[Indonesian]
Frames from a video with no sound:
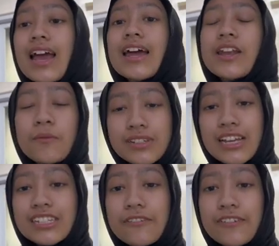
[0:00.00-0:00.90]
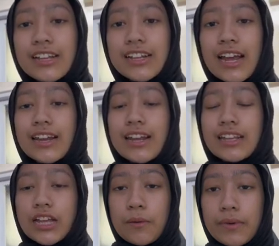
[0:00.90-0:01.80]
Nama saya Sabra
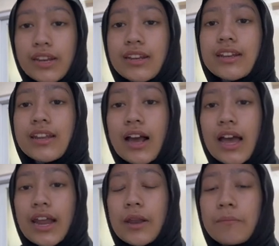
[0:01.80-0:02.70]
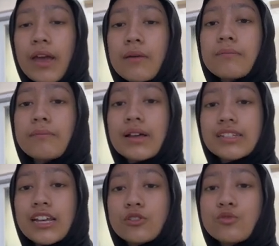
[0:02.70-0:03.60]
Trihandani Tamrin dengan NPM
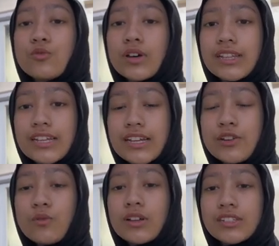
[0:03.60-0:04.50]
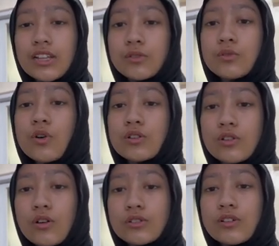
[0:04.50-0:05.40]

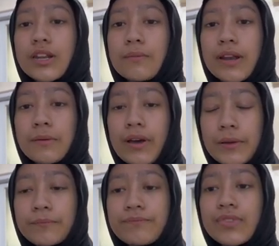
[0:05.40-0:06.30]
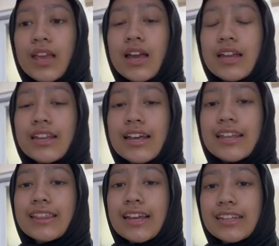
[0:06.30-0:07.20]
4123210055
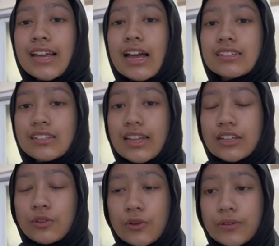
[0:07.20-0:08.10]
dari Teknik Arsitektur.